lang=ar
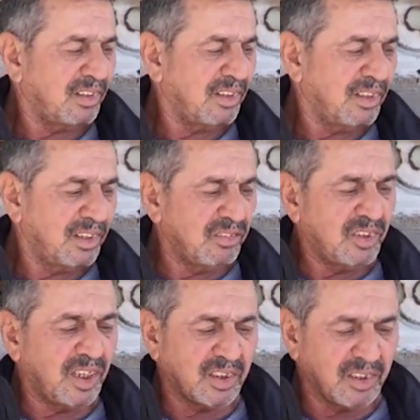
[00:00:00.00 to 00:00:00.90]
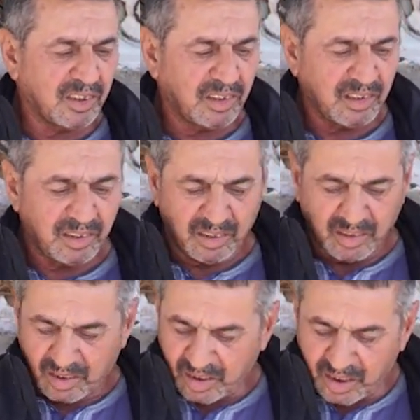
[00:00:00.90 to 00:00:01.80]
يعني آه، انجلطت
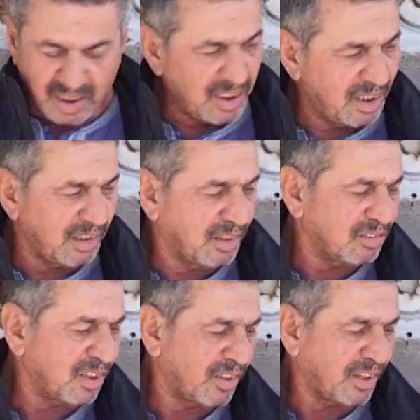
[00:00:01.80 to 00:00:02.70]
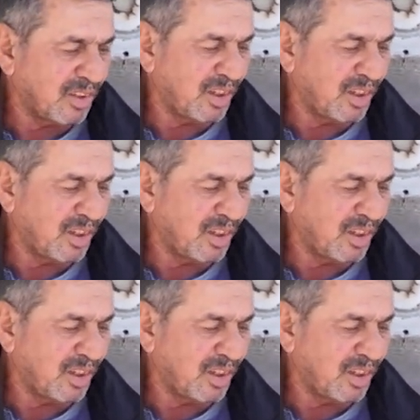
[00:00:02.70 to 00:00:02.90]
اي هاي انكسرت ذاك